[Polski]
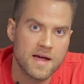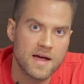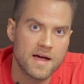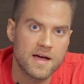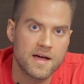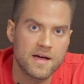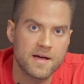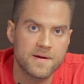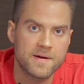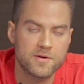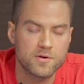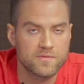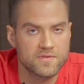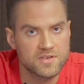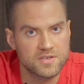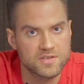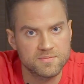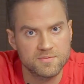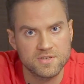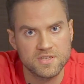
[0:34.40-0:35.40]
E,
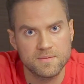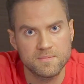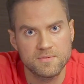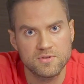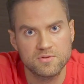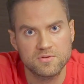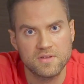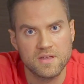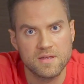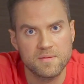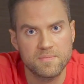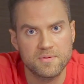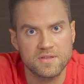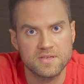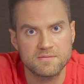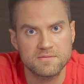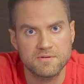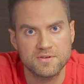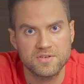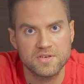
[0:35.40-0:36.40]
również można by tutaj
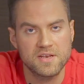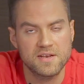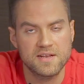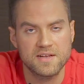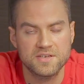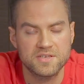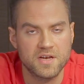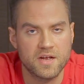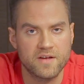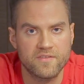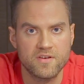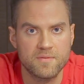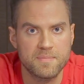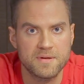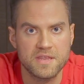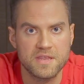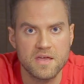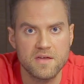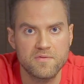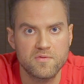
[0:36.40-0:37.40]
podesłać kilka ciekawych
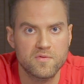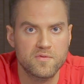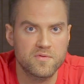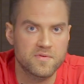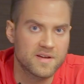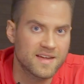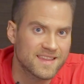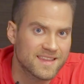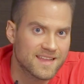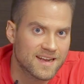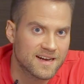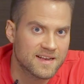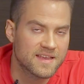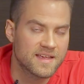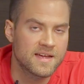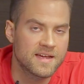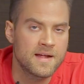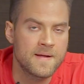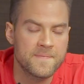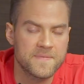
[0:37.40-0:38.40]
PDFów.
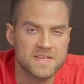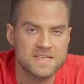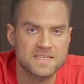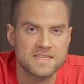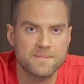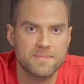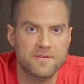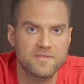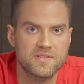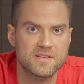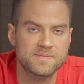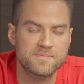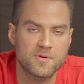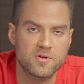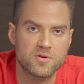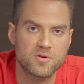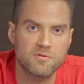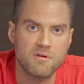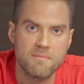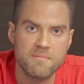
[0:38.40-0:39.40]
Generalnie jest naprawdę
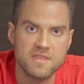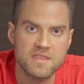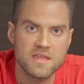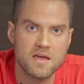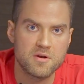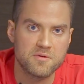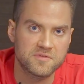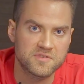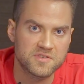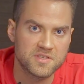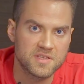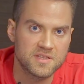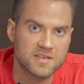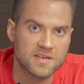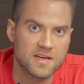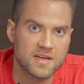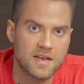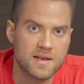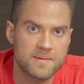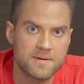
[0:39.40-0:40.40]
sporo webinarów czy
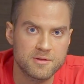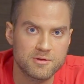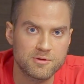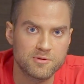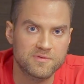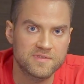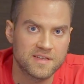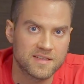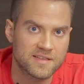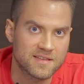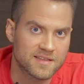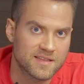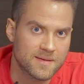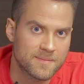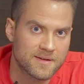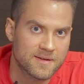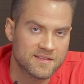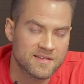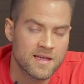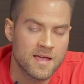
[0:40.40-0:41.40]
innych elementów na ten
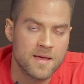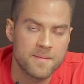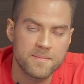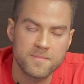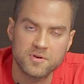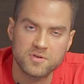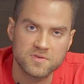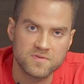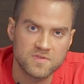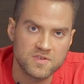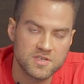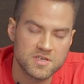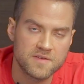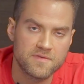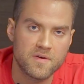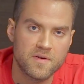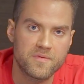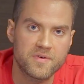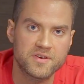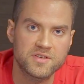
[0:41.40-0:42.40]
temat. My oczywiście
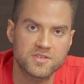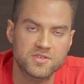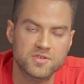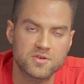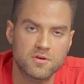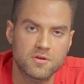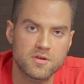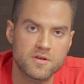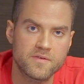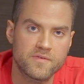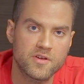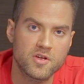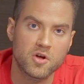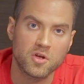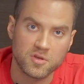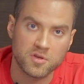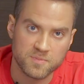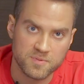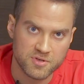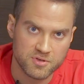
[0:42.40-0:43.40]
w ofercie szkoleniowej
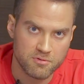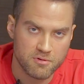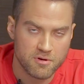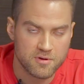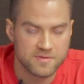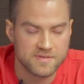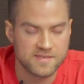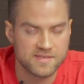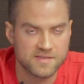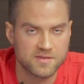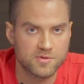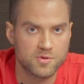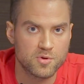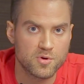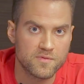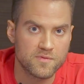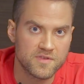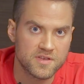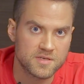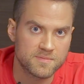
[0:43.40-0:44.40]
od przyszłego sezonu
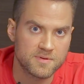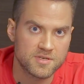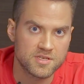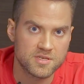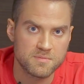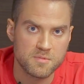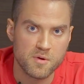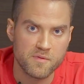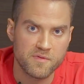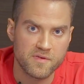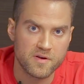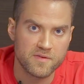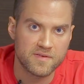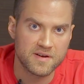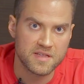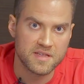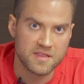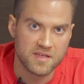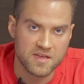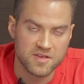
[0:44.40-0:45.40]
również będziemy
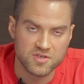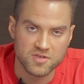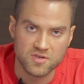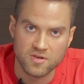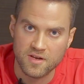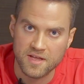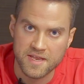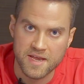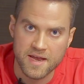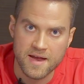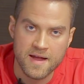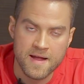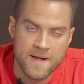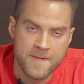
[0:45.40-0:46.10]
oferowali takie szkolenie.